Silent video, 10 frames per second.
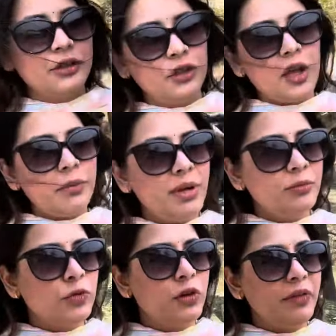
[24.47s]
तो अभी
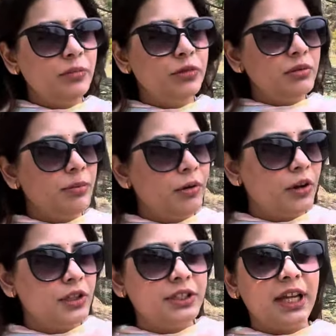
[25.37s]
हम गोविंदपुर में
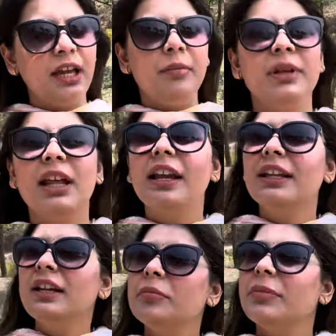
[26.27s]
पहुँच गए पता
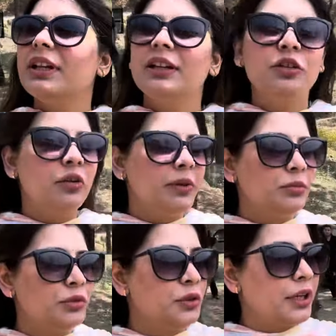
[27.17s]
नहीं पर गोविंदपुर तो